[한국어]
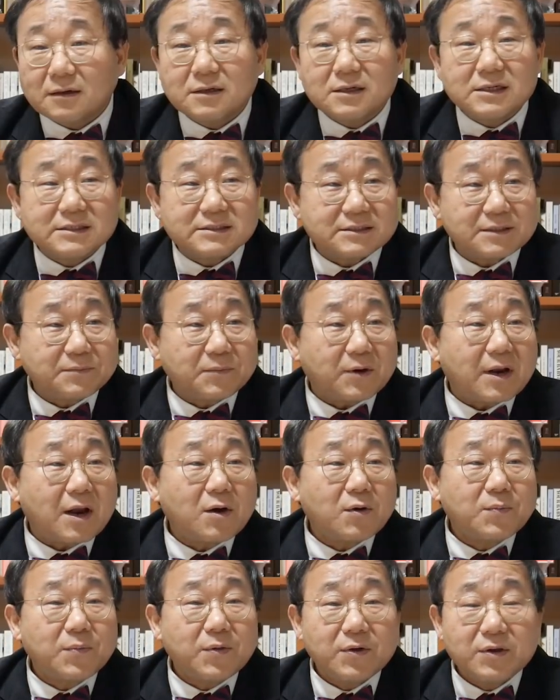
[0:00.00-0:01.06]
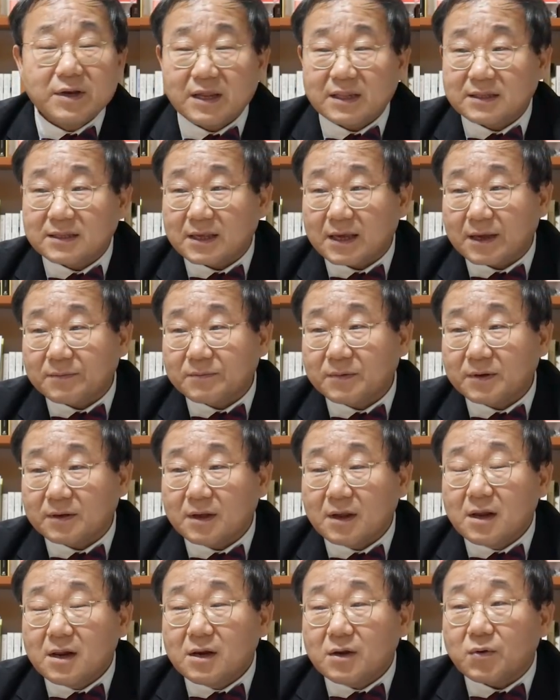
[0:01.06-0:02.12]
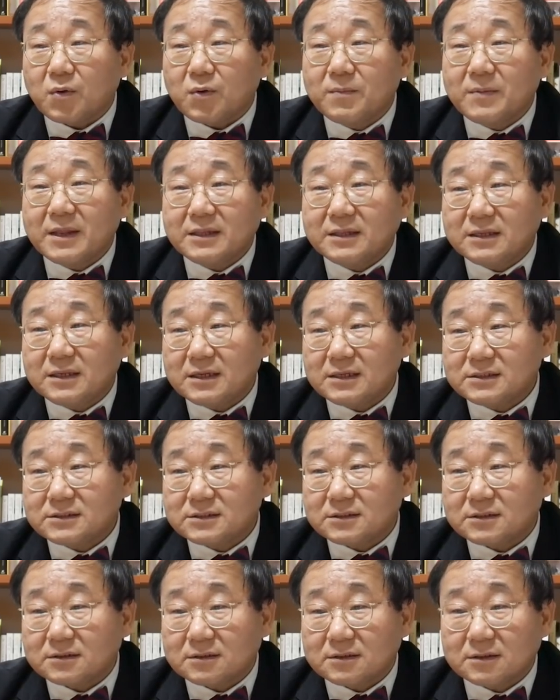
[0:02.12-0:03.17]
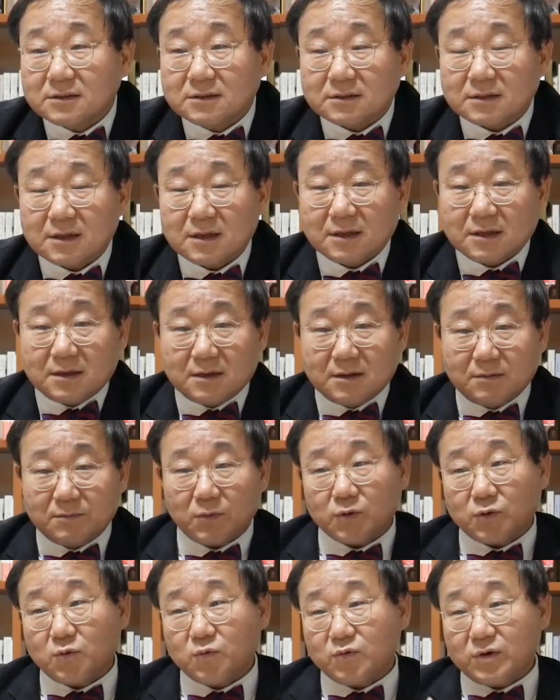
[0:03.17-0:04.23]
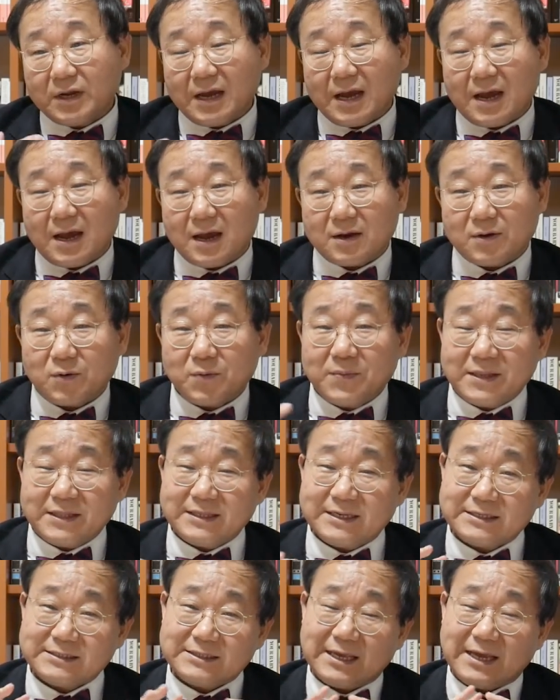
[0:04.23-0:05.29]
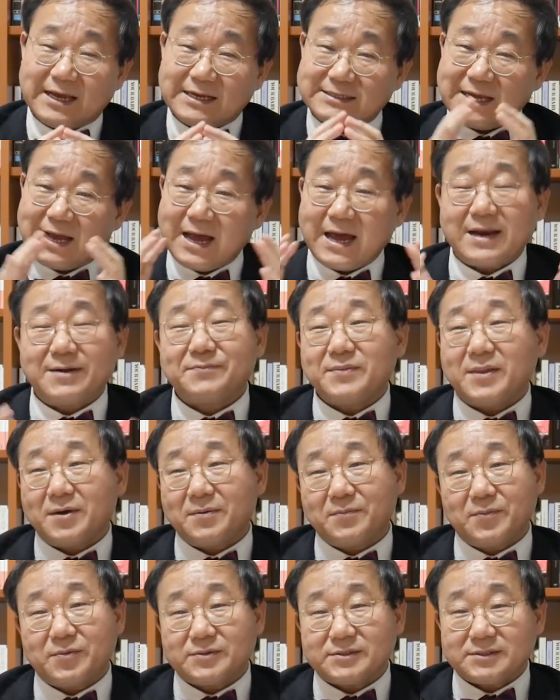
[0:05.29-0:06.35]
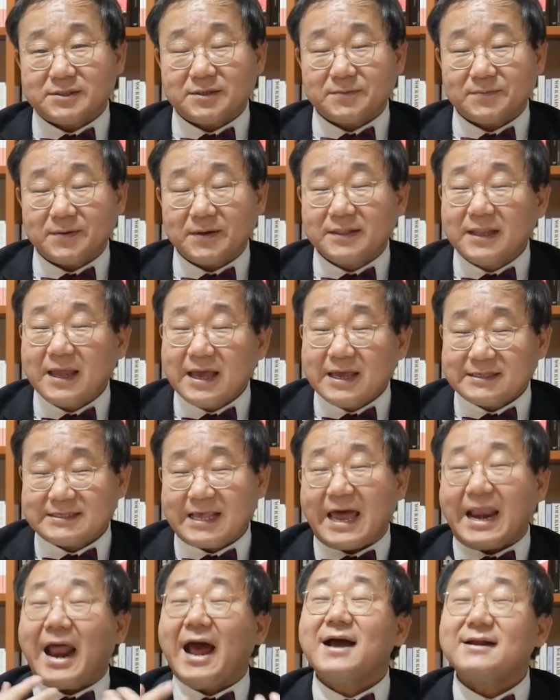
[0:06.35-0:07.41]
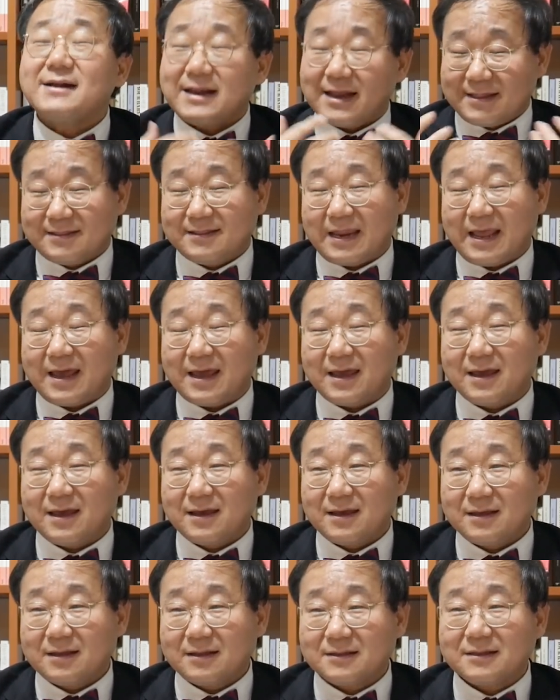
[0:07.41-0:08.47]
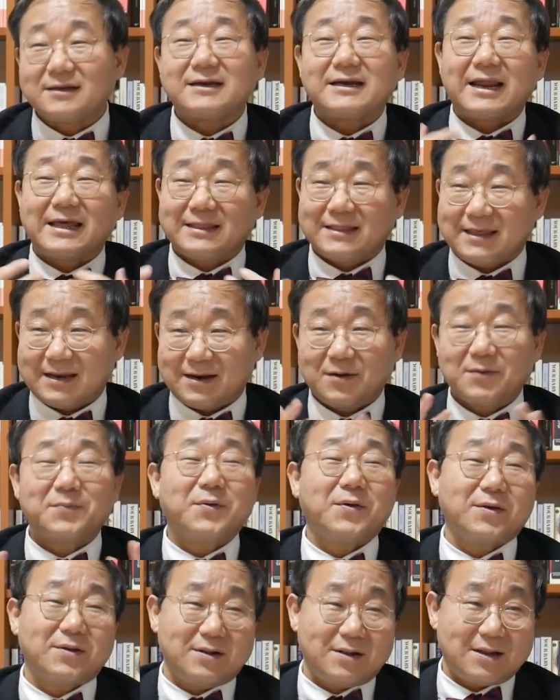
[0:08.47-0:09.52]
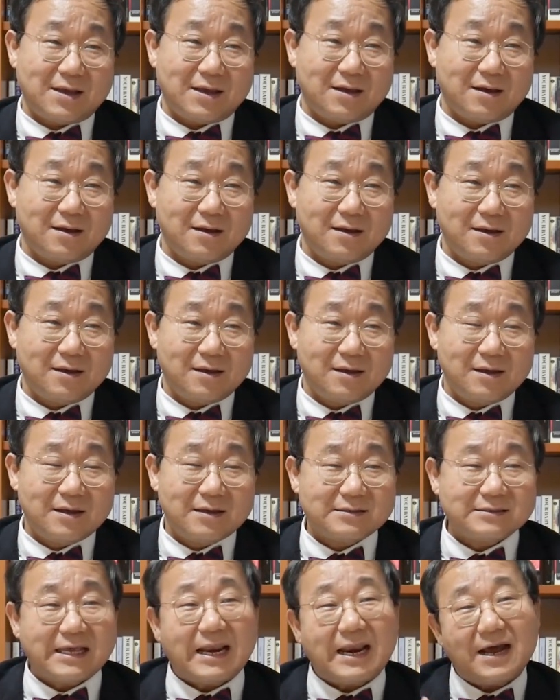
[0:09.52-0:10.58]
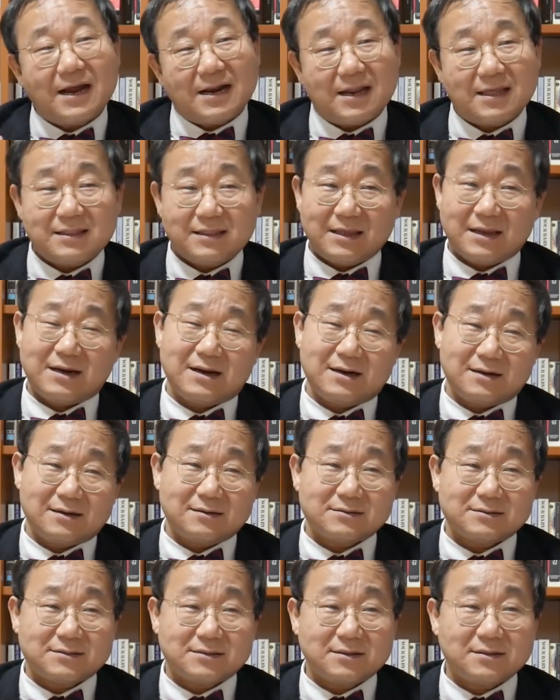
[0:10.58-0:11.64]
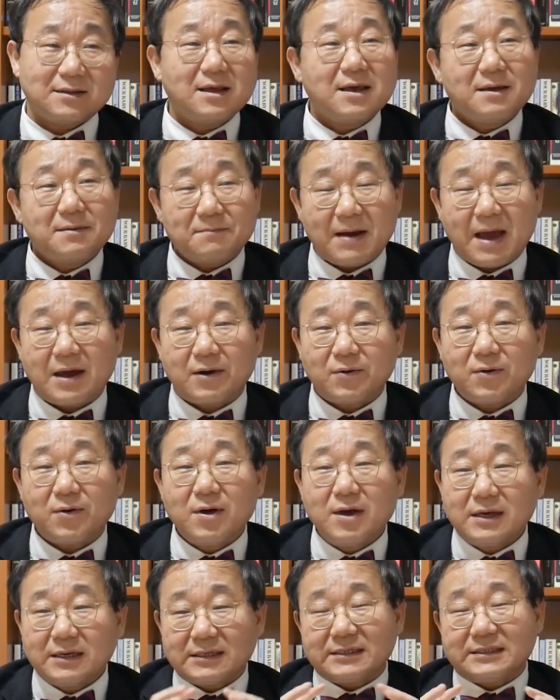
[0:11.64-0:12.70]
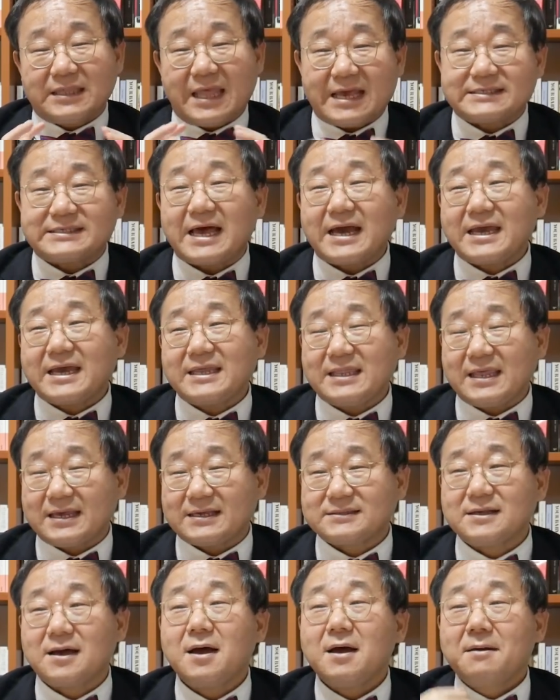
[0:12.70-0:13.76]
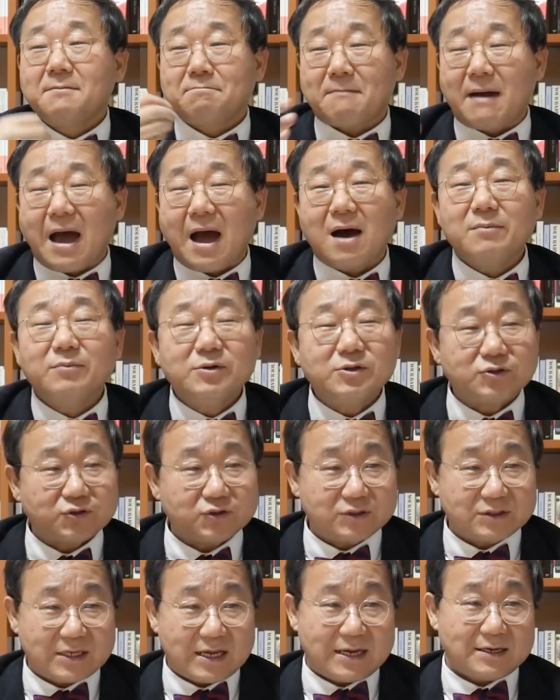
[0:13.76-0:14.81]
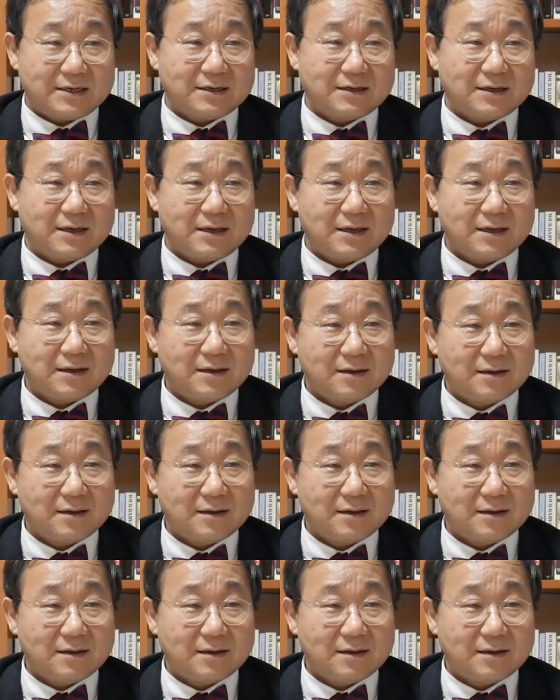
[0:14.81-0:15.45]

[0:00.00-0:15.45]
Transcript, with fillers: 그거를 이제 뭐라고 표현했냐면 로맨티스트는 보통 우리가 로맨티스트의 가장 아름다운 모습은 사랑을 한데 드러난다라고 표현을 해요. 사랑을 한다라는 것은 바로 그 대상에 대해서 마음을 준다는 거예요.